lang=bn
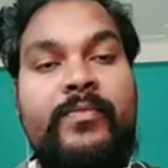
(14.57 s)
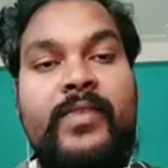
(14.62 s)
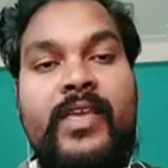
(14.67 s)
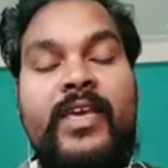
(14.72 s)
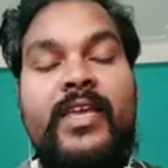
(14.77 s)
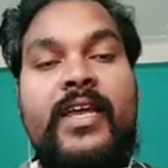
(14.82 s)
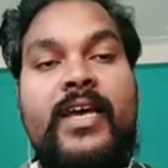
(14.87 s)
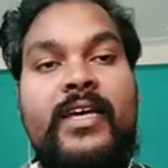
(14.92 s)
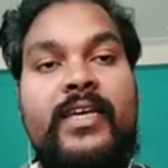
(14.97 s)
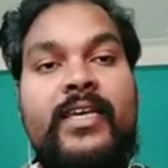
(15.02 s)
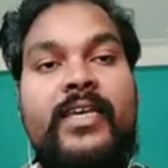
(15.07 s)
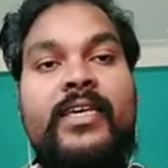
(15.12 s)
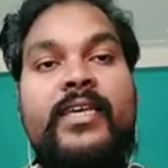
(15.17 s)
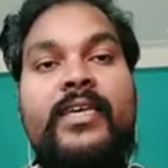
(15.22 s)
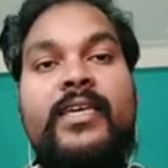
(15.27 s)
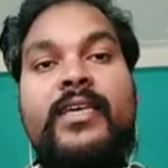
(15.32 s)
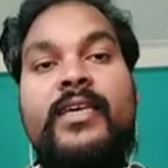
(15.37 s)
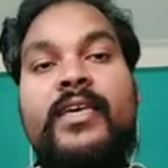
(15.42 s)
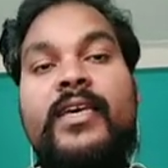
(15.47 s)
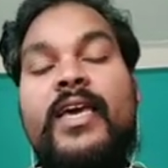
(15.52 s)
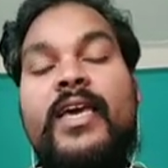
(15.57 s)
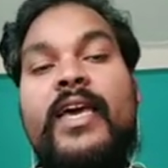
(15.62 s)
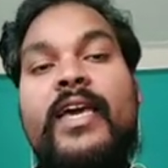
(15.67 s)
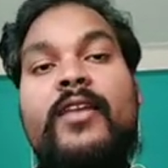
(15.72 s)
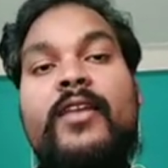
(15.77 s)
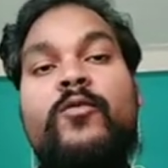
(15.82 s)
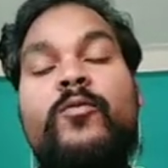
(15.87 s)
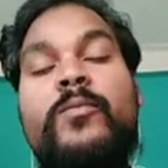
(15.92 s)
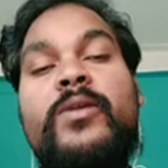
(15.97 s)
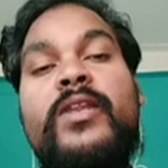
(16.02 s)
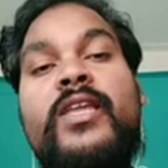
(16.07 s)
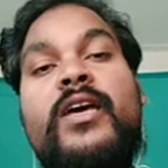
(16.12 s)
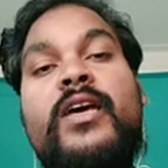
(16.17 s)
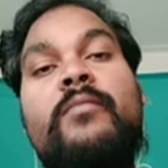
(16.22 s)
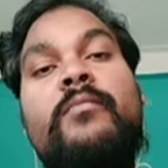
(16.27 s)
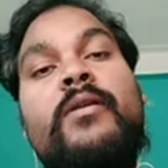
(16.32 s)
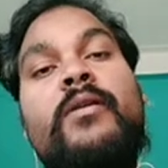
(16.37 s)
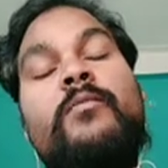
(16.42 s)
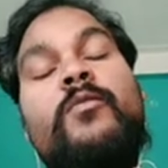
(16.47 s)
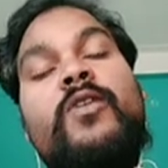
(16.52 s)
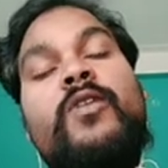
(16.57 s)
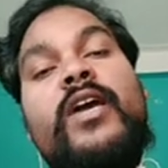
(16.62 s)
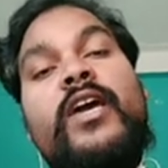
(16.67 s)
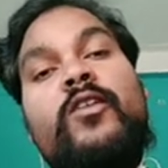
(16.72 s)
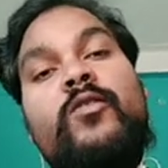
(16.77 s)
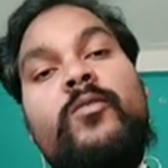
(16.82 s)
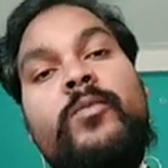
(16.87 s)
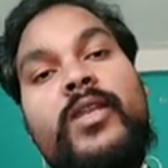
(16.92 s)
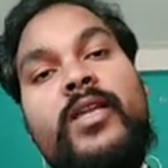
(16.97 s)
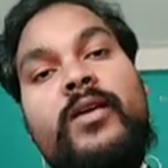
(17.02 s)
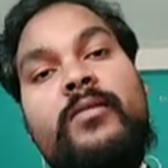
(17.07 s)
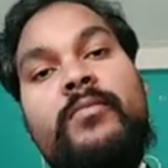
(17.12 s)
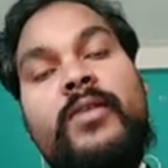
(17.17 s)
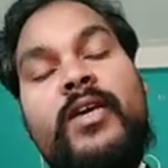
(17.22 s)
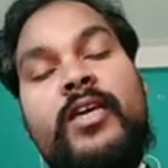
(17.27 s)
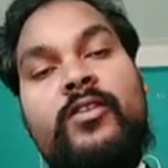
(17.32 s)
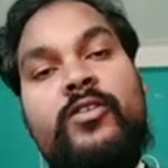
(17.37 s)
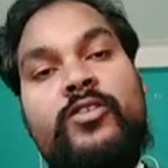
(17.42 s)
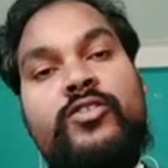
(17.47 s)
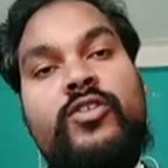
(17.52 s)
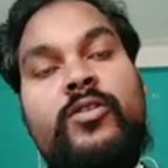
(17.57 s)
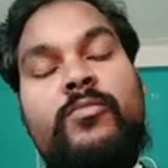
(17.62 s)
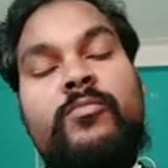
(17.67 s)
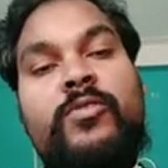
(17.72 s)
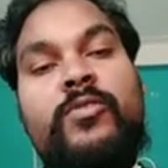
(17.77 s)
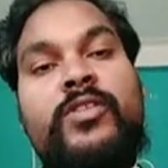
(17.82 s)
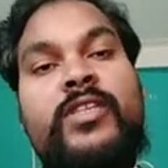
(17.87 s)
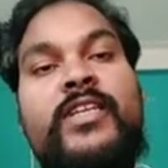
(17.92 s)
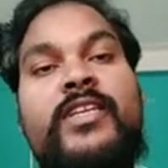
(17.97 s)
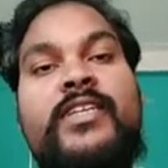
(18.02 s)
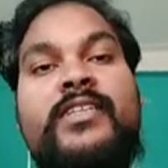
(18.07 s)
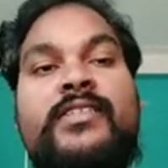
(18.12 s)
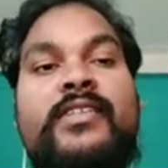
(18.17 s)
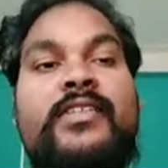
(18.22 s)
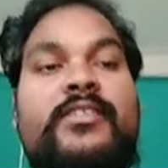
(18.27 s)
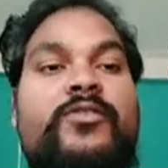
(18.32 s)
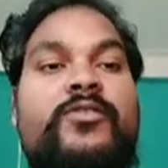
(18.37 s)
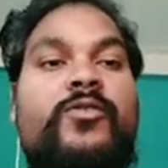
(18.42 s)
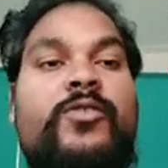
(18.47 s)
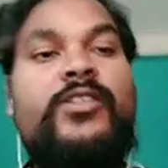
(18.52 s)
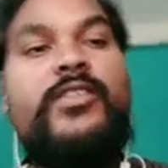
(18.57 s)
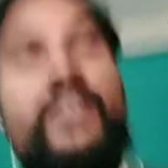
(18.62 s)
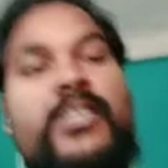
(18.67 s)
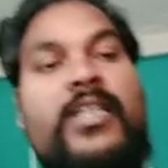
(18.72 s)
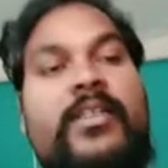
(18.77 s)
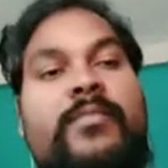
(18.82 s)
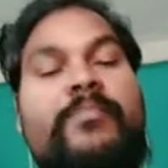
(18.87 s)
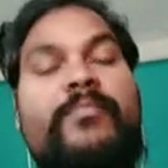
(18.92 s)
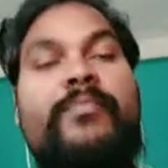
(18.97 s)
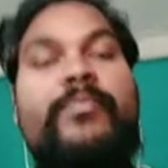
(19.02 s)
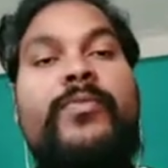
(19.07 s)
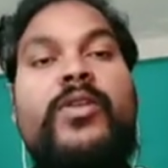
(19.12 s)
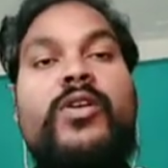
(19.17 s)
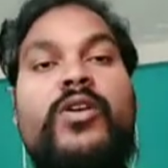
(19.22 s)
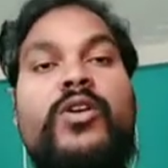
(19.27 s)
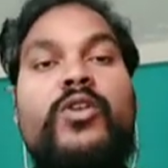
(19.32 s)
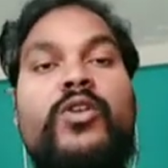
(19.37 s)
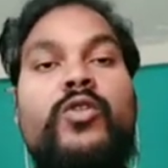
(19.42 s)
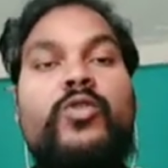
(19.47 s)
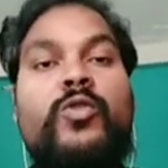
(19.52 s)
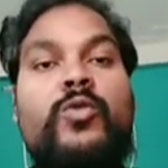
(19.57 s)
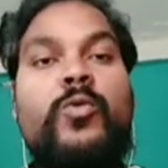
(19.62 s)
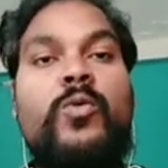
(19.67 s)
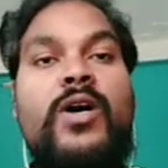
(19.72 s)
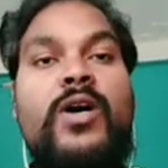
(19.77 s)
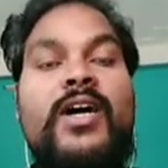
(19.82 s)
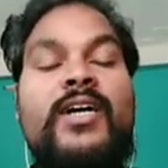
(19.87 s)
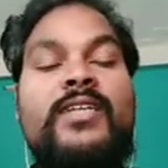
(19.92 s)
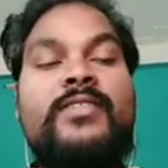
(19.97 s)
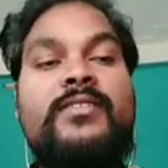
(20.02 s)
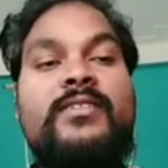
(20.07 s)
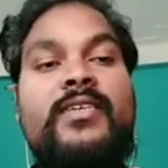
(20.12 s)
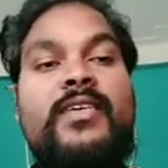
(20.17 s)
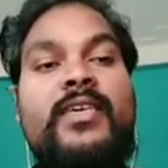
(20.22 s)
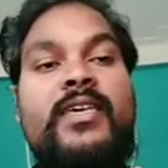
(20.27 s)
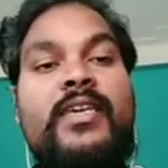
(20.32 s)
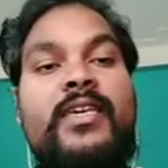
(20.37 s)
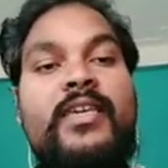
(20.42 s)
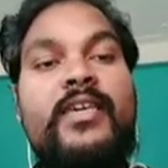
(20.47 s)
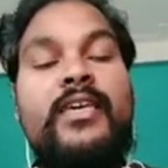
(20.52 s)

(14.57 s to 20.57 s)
এর আগে অ্যালুমিনিয়াম এবং অ্যালুমিনিয়াম অ্যালয় সম্বন্ধে ডিসকাস করেছিলাম তো আজকে